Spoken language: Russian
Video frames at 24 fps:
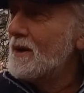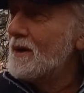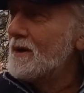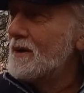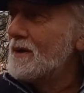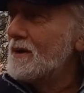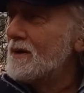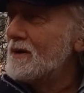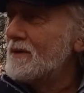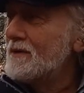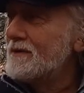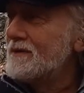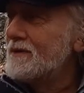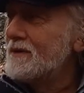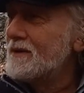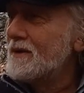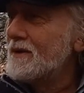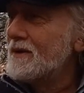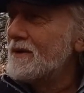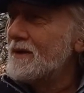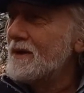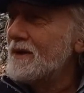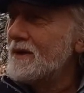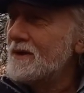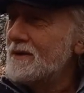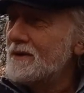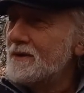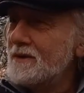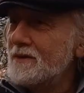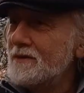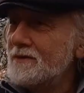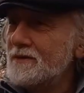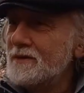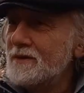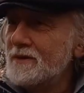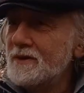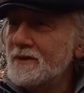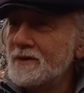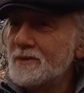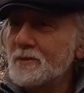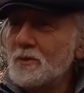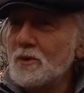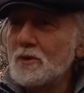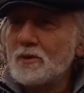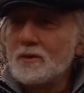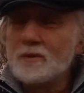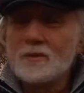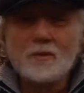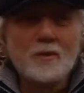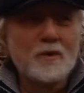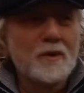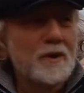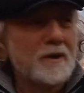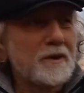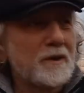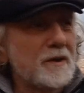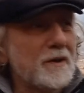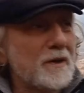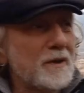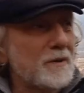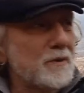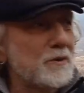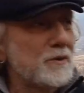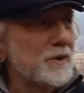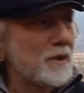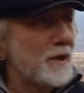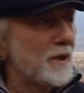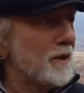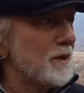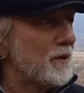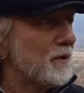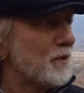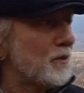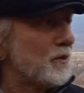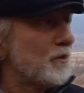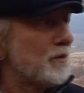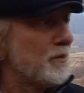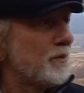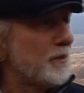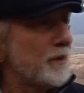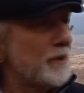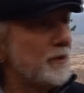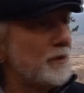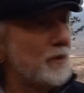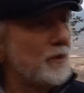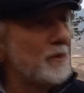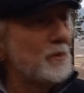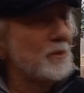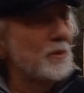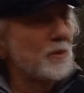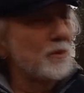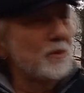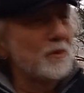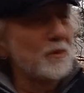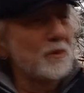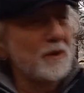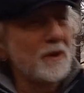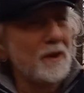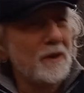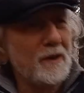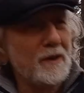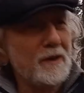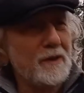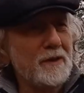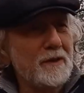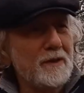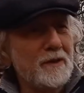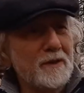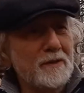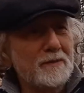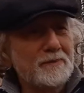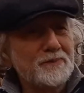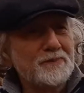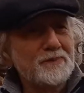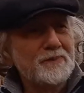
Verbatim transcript: а, в интернете, все смотрят Муладхару чакру, подъем кундалини.